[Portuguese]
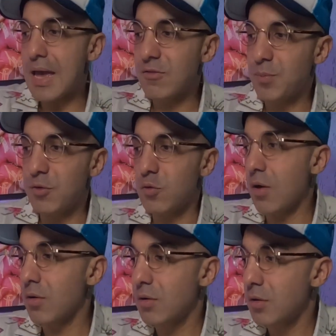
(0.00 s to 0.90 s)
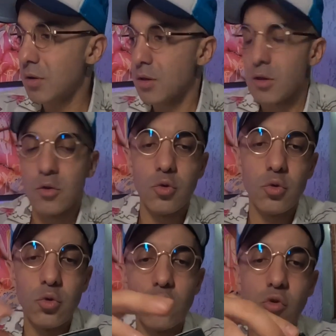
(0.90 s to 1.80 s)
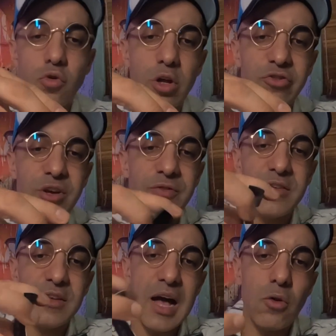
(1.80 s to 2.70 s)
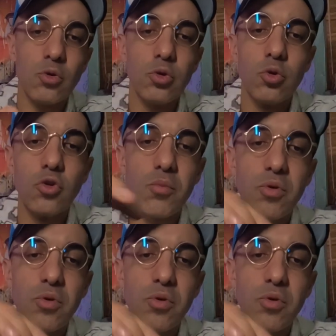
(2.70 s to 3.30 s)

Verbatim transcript: é isso, pessoal. Tudo com notinha fiscal, tudo